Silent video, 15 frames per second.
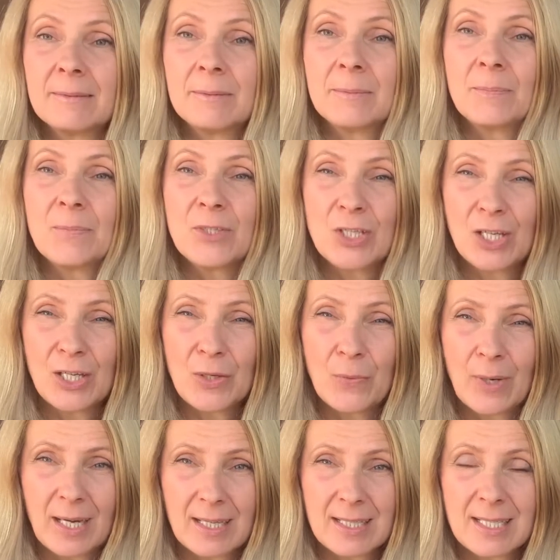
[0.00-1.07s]

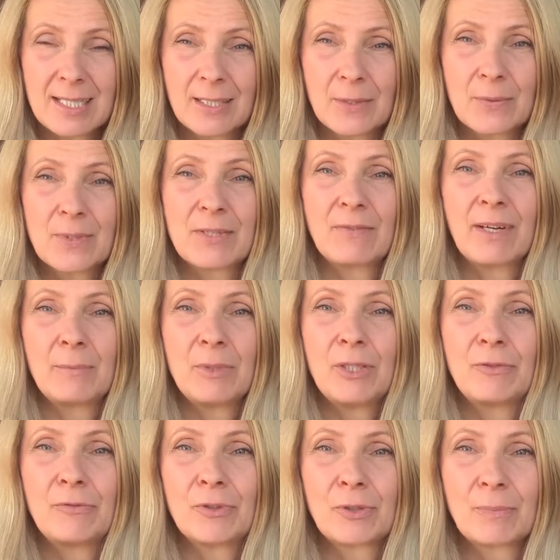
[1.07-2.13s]
dzieliła się z Wami
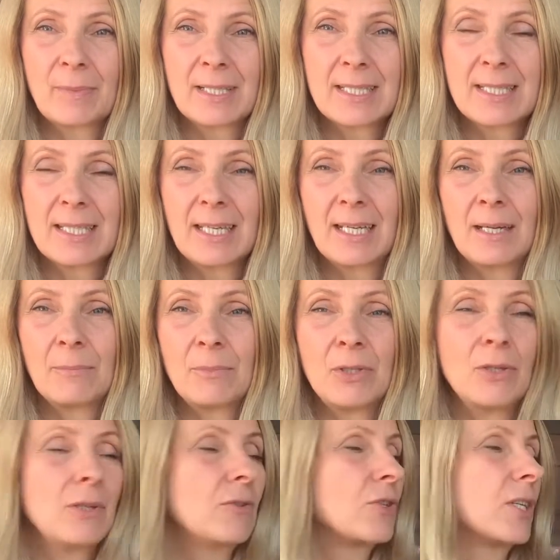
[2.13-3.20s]

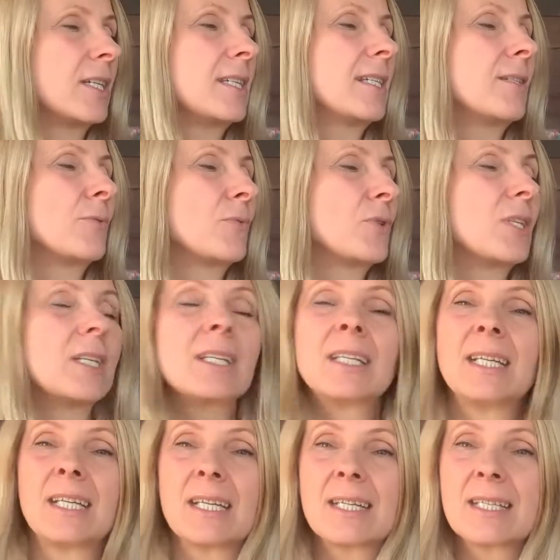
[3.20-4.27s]
informacjami, część już ich
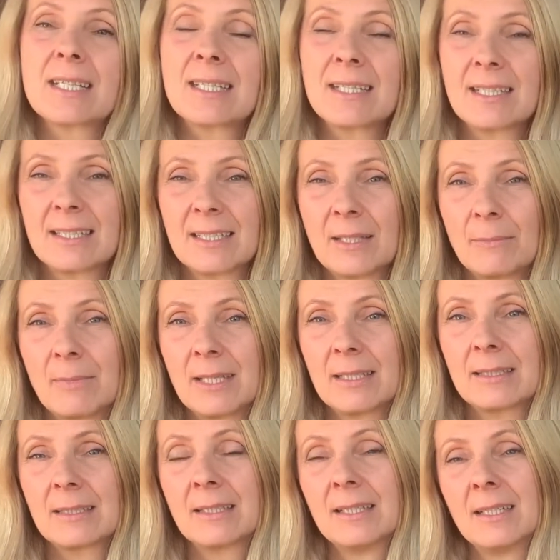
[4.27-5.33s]
jest na
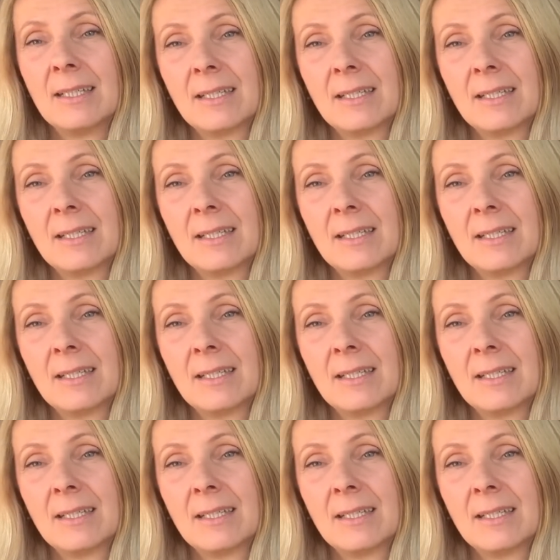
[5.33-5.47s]
temat